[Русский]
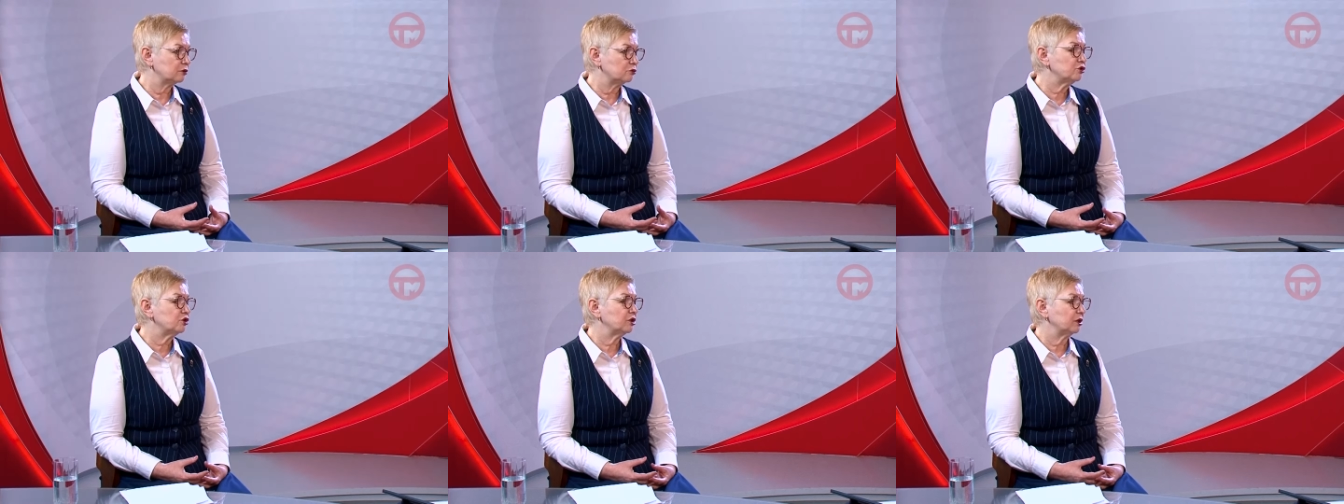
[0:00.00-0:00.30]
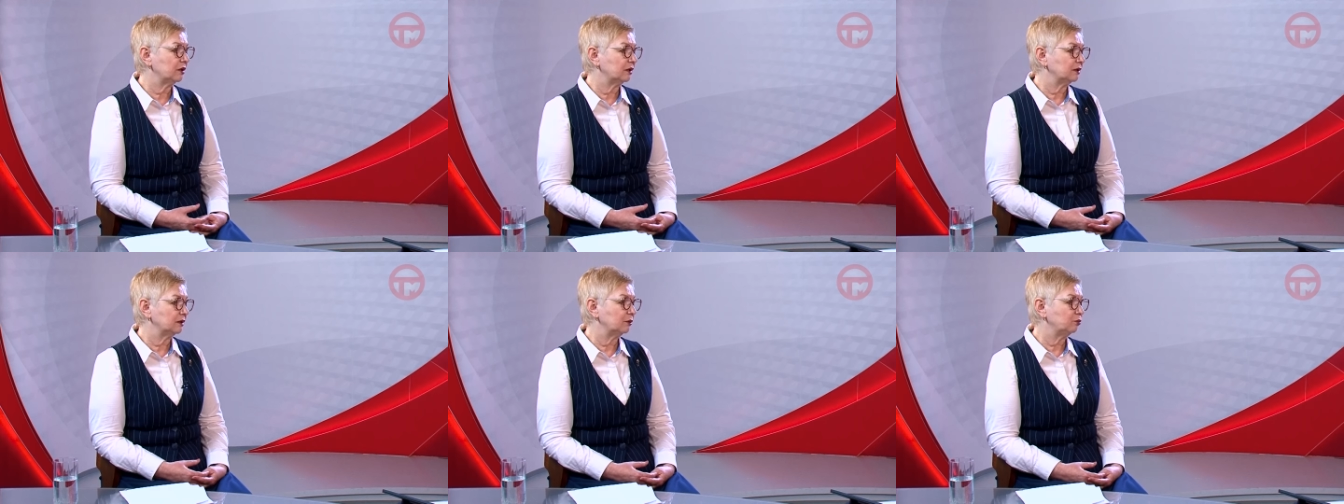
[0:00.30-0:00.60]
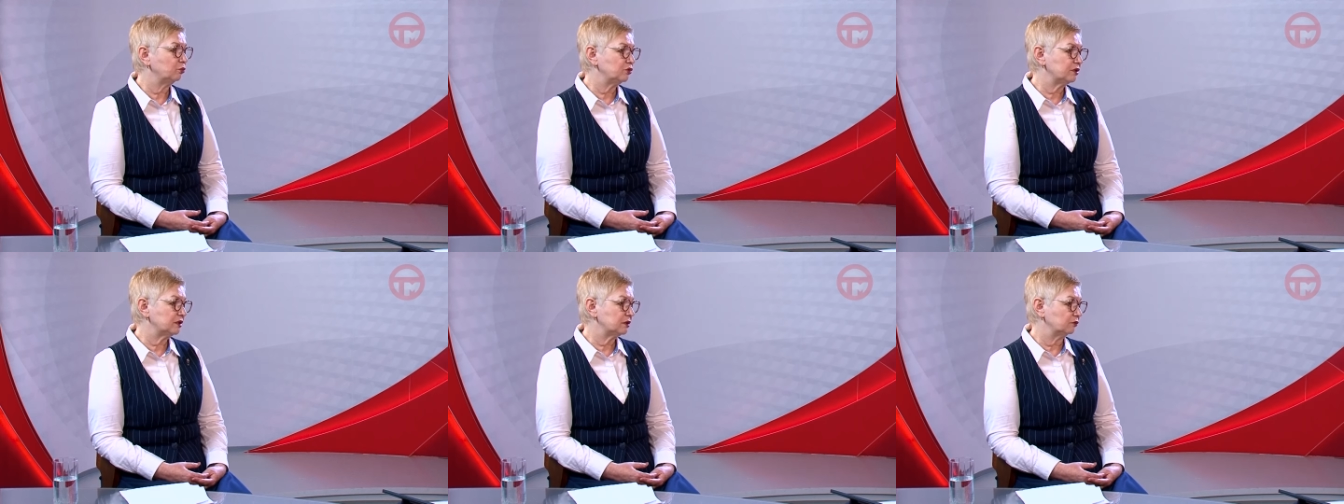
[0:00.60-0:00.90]
случаях, как,
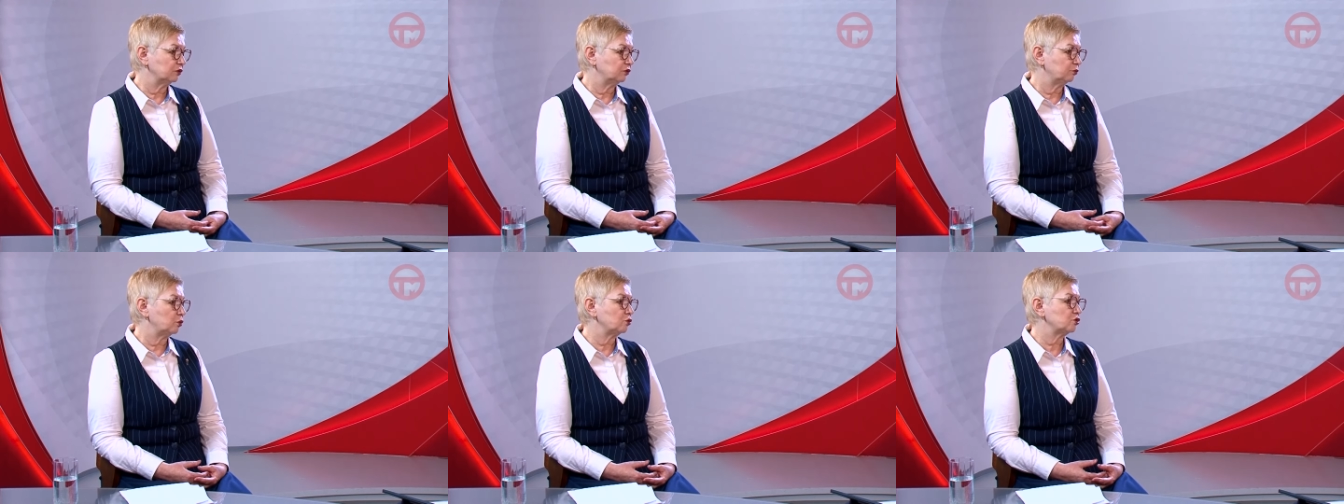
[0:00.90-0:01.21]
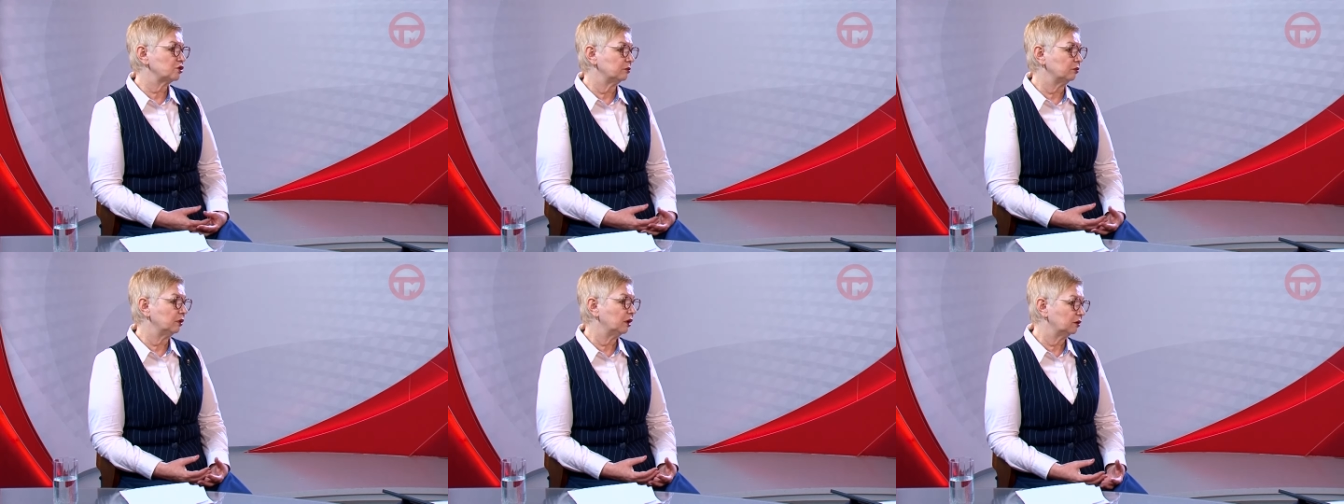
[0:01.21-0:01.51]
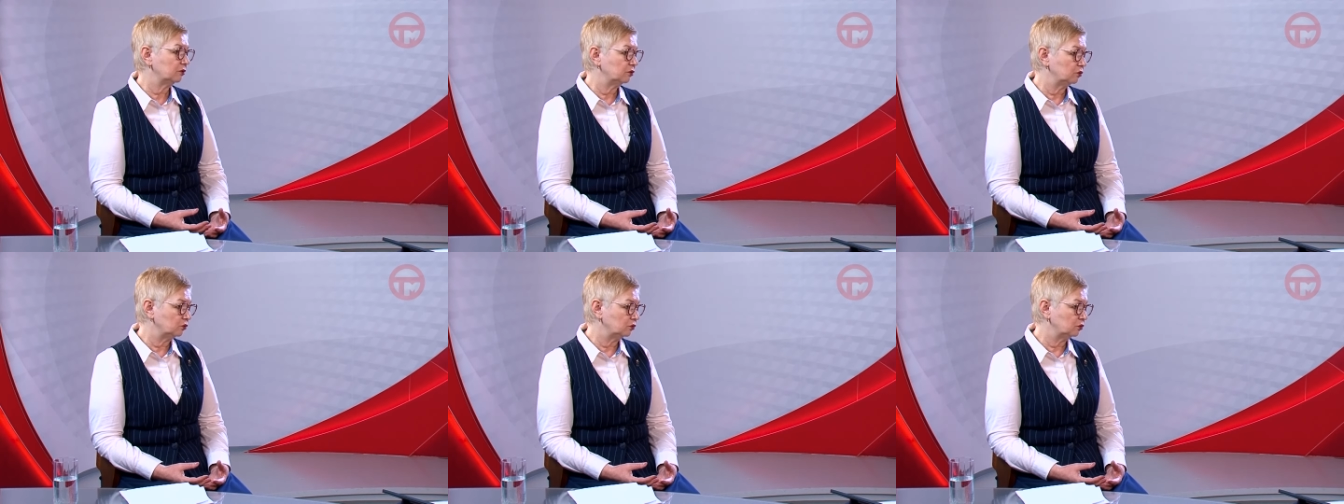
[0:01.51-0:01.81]
допустим, вот в прошлом
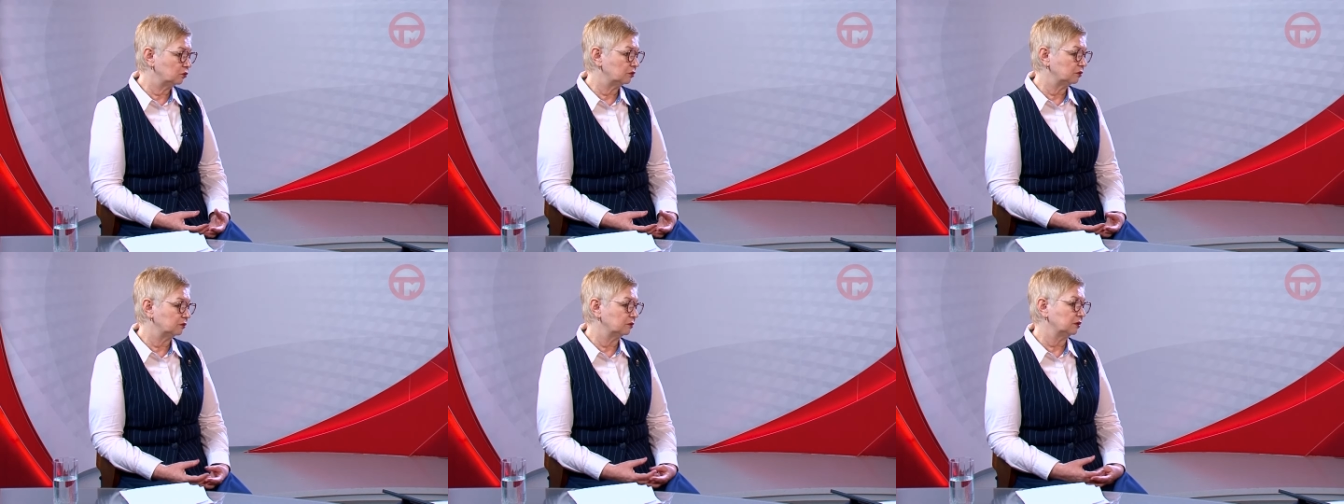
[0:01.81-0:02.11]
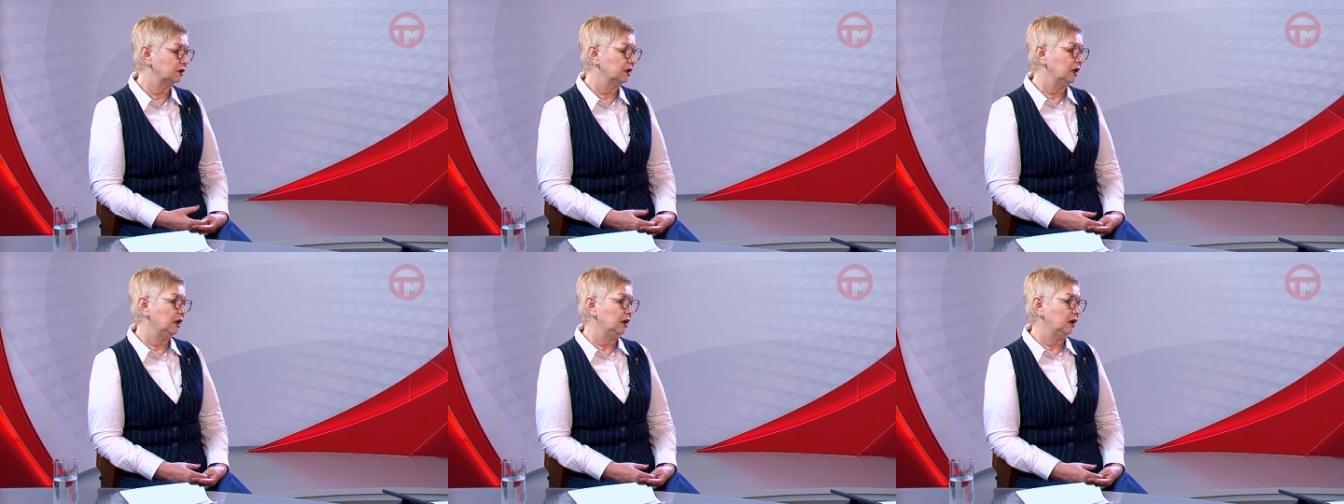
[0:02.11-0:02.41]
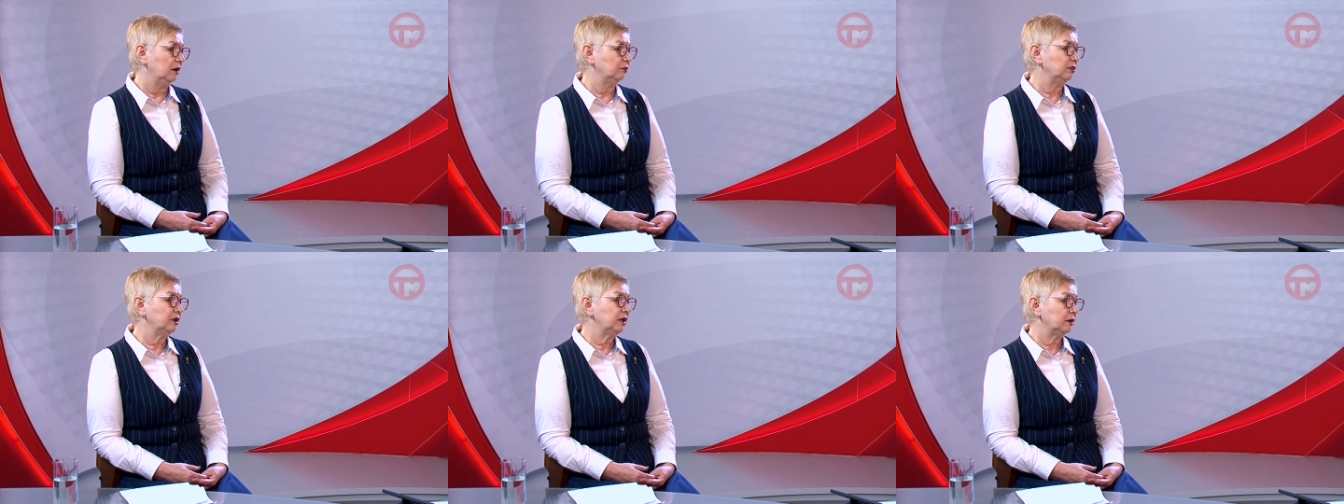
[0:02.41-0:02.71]
году
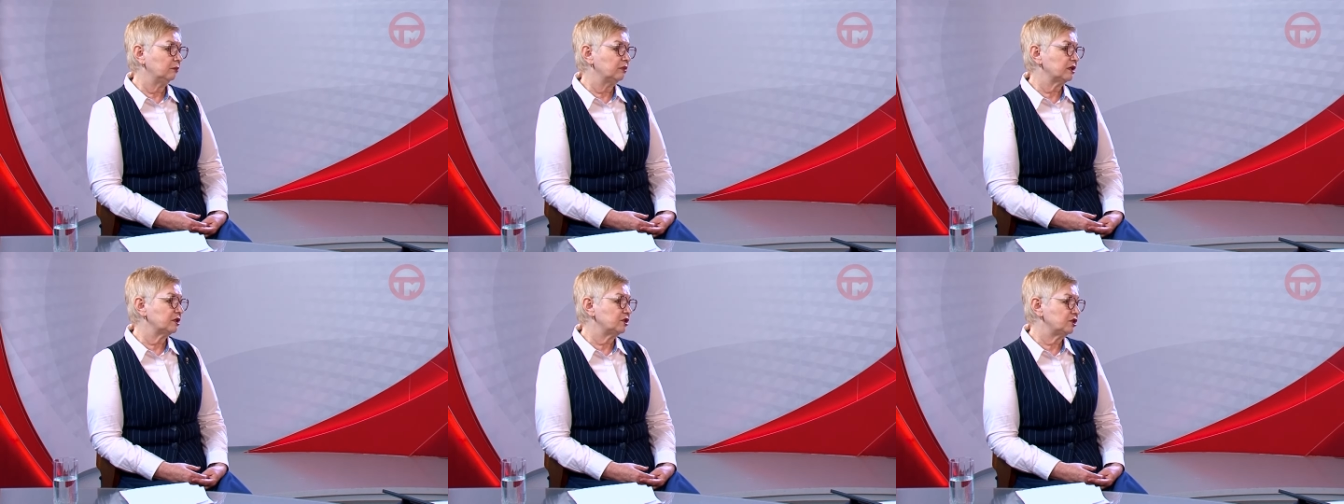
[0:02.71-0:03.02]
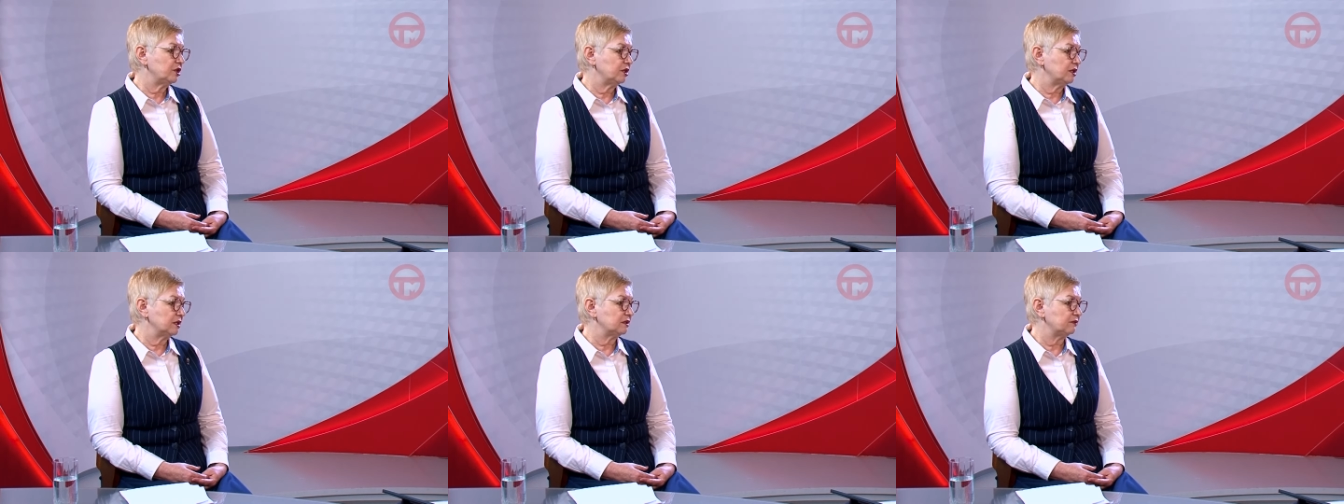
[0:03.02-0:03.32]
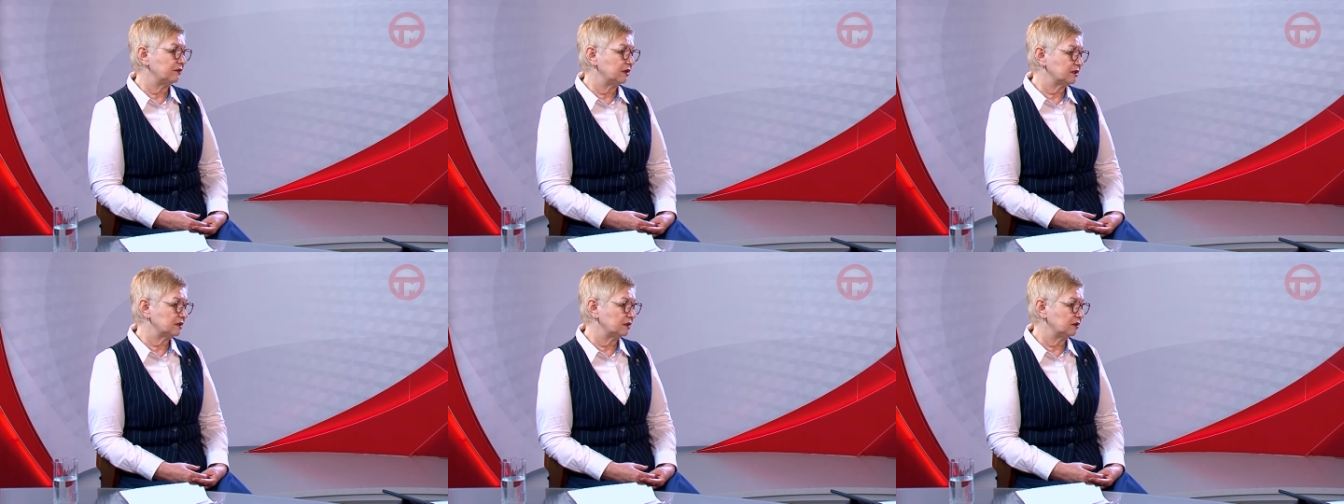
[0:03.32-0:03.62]
э, были обращения,
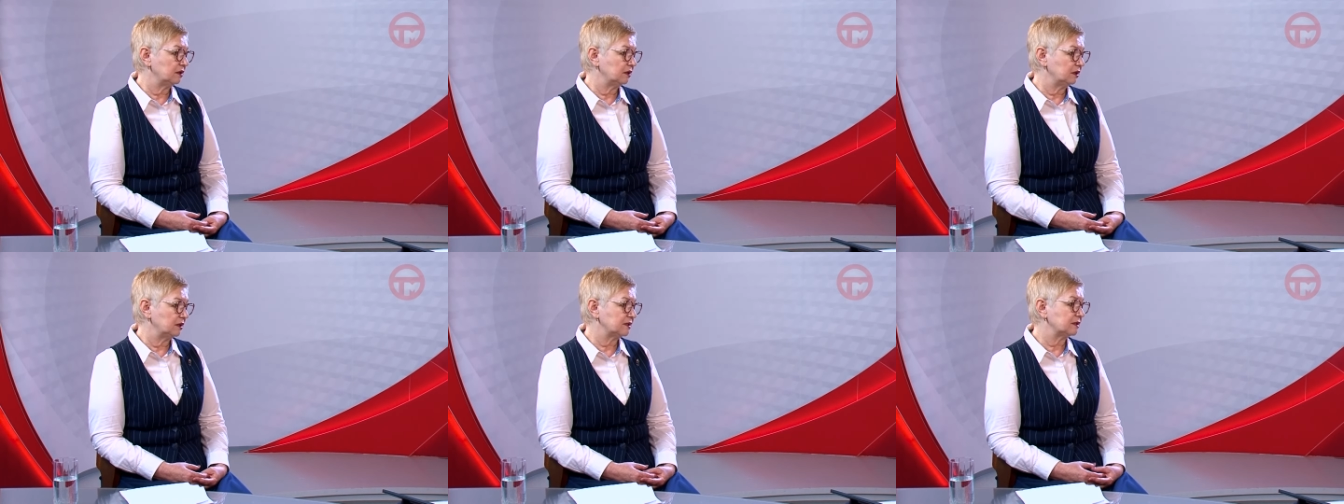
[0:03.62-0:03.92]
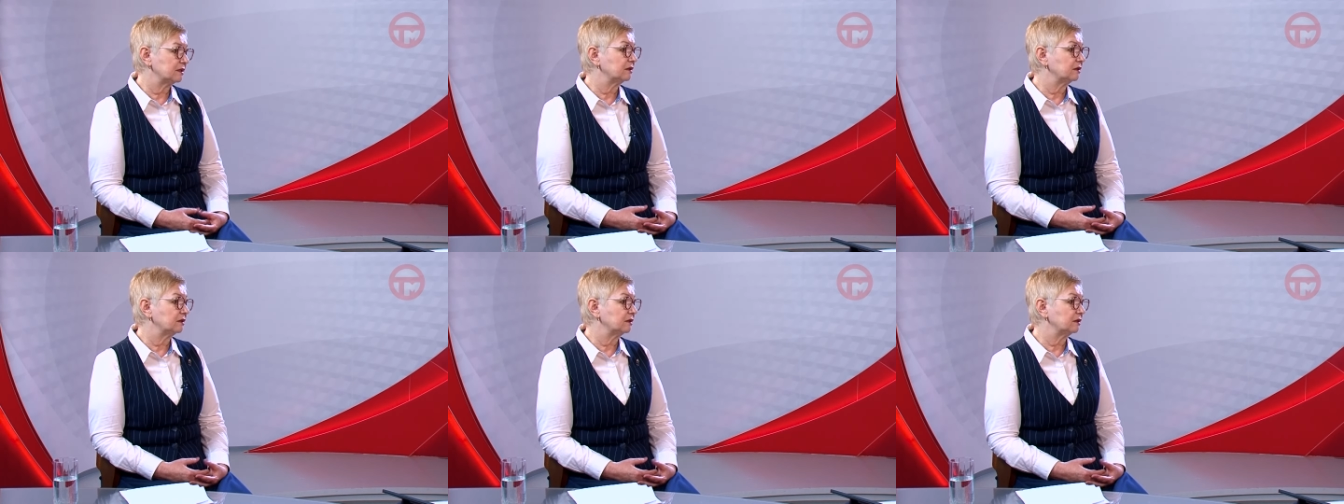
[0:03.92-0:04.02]
связанные с